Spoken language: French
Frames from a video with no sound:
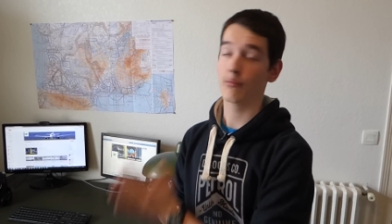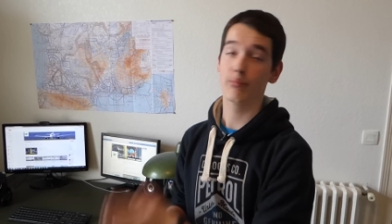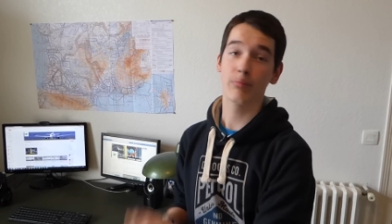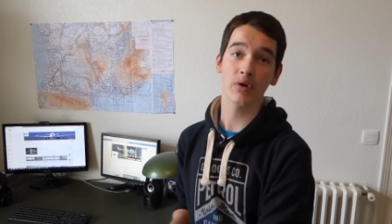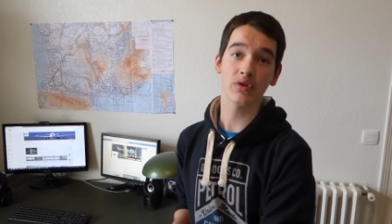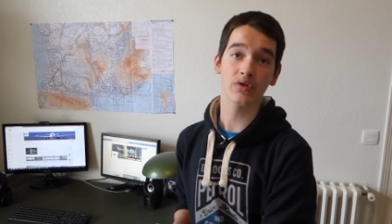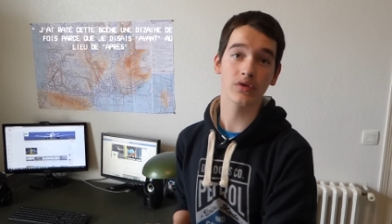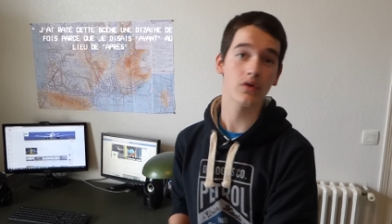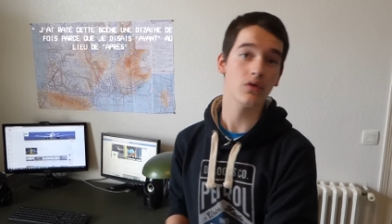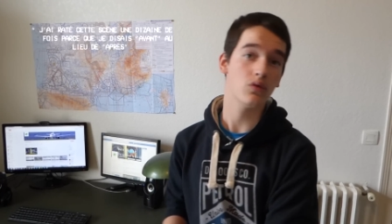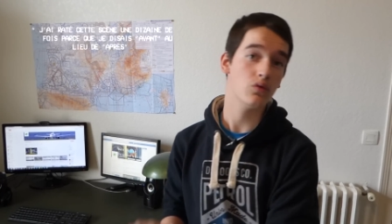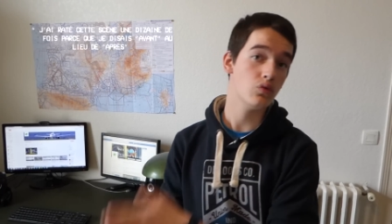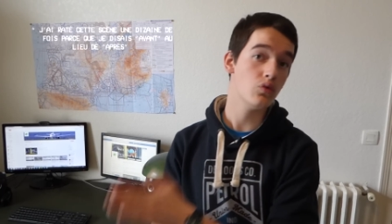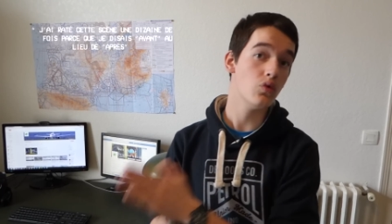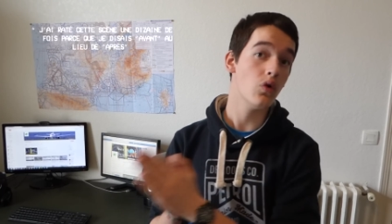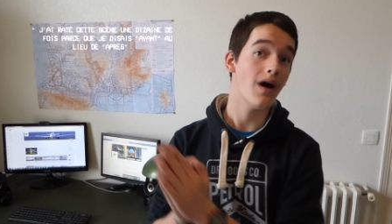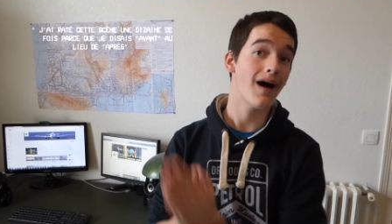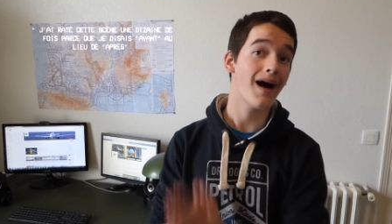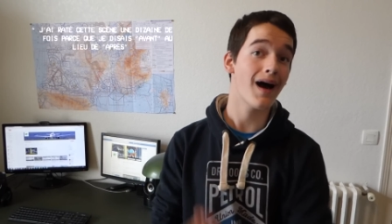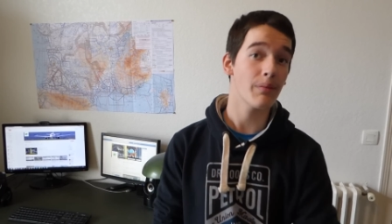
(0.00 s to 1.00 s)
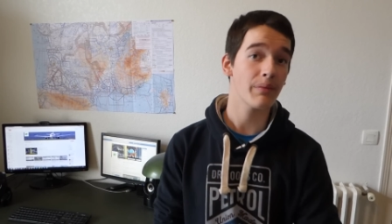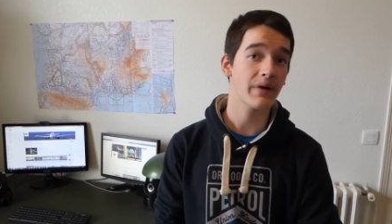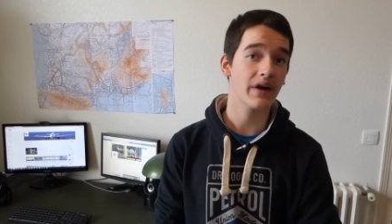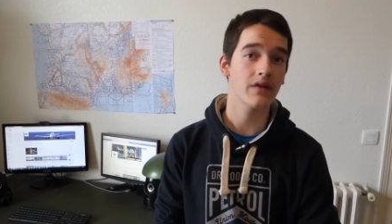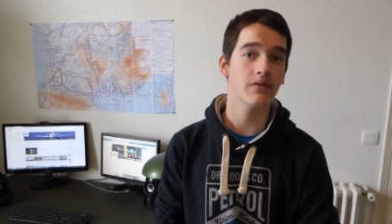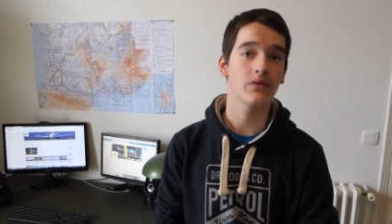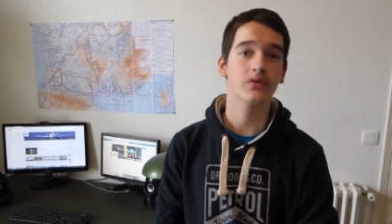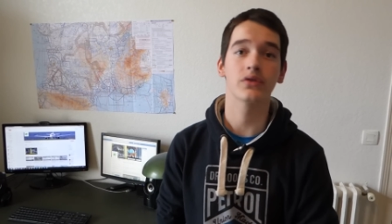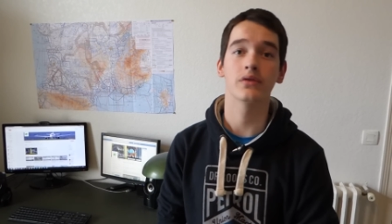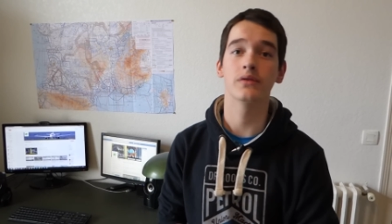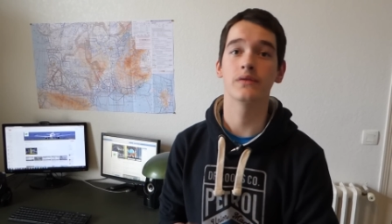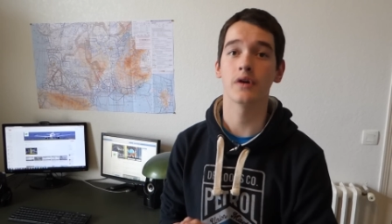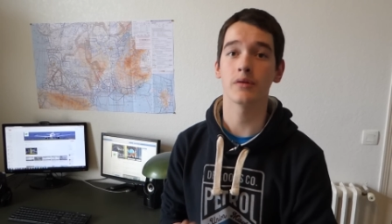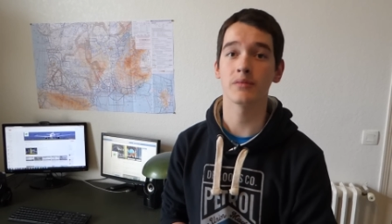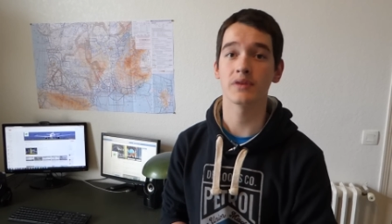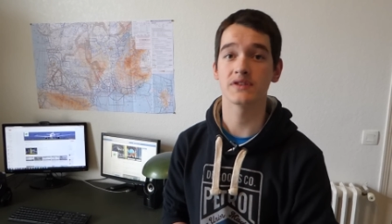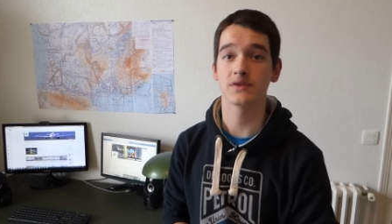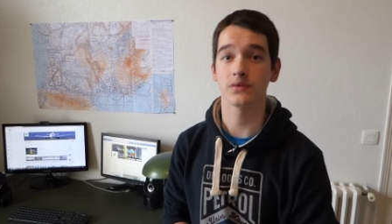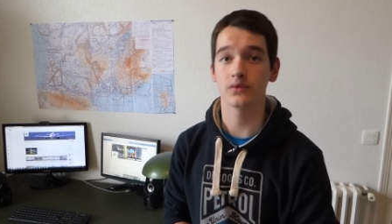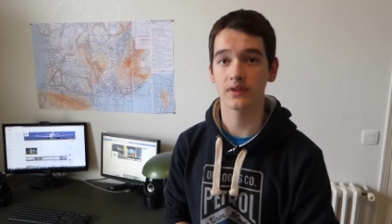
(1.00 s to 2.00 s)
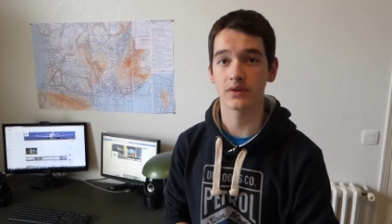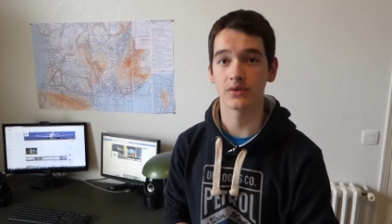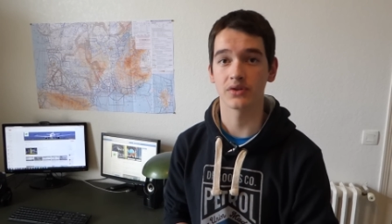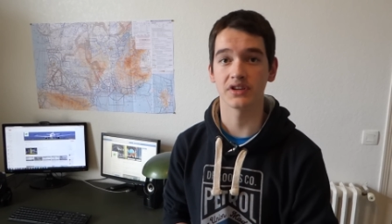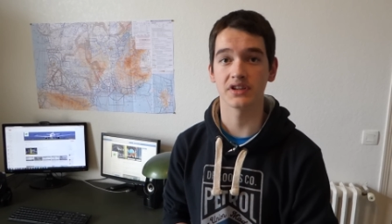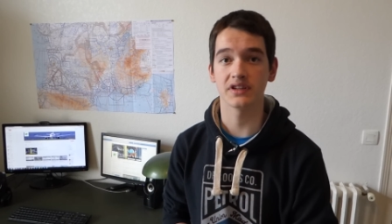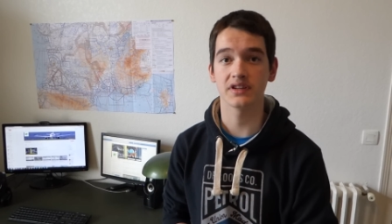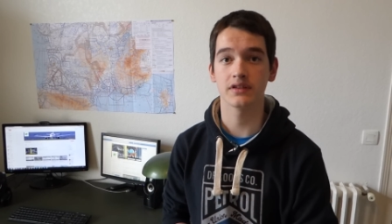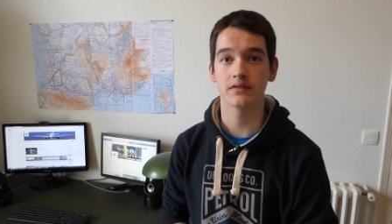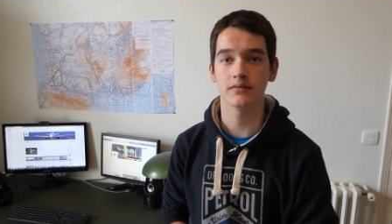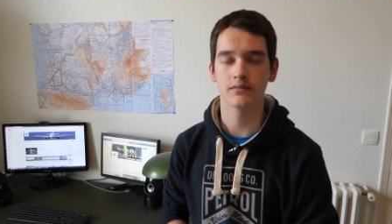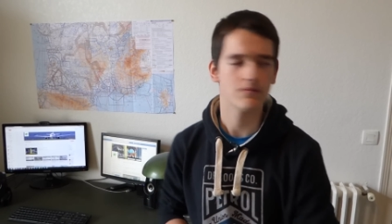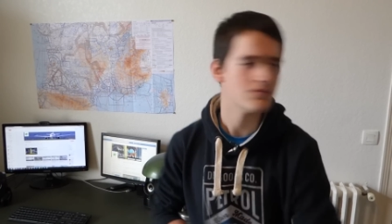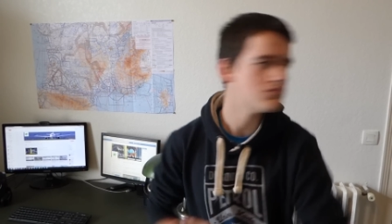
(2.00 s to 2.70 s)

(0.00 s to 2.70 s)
pendant ou après votre formation théorique.